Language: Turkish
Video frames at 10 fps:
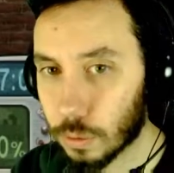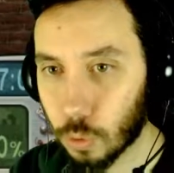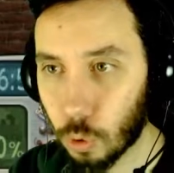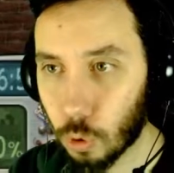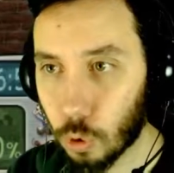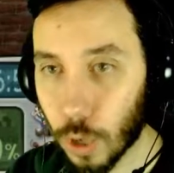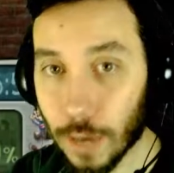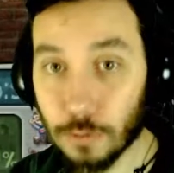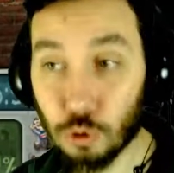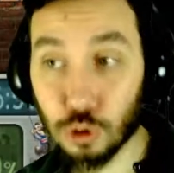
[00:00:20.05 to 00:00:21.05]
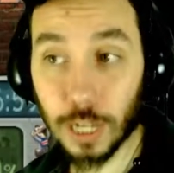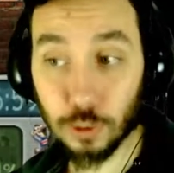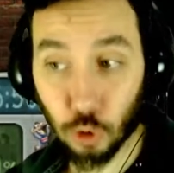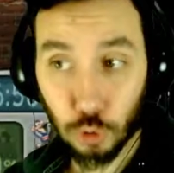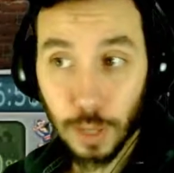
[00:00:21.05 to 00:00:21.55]
Oo ev 3
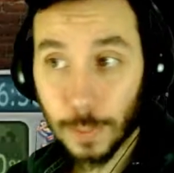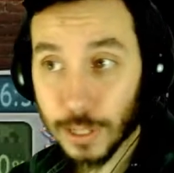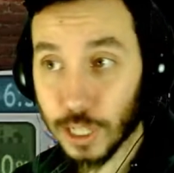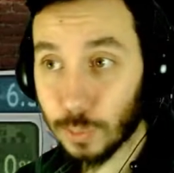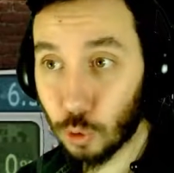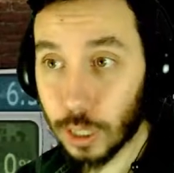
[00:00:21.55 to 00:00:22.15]
katlı olmaya başladı bu